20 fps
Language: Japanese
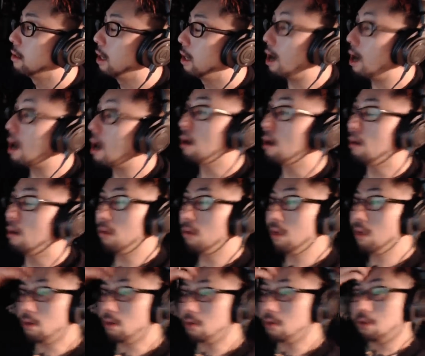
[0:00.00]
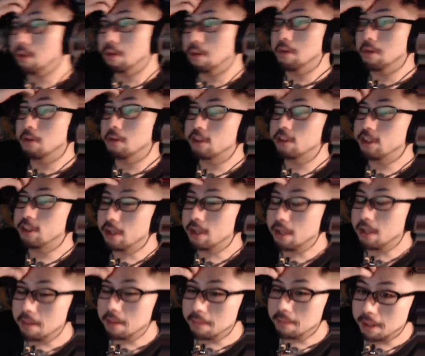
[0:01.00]
あ、おでこ広いと知
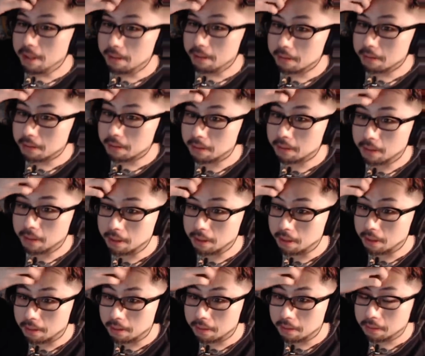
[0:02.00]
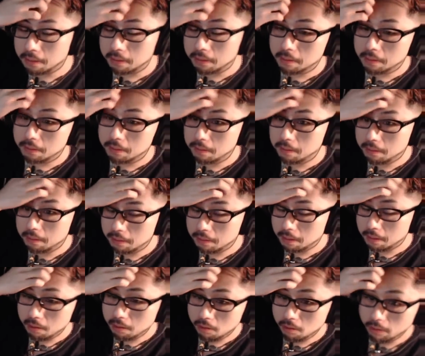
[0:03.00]
的に見えるっていうかね、うん、
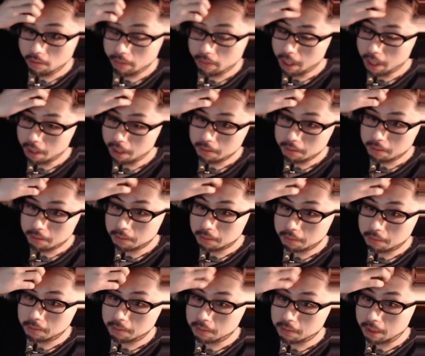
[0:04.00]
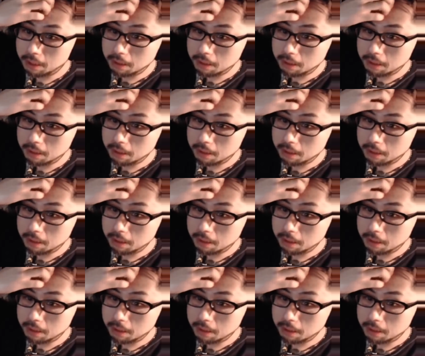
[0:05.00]
あ、それはあると思う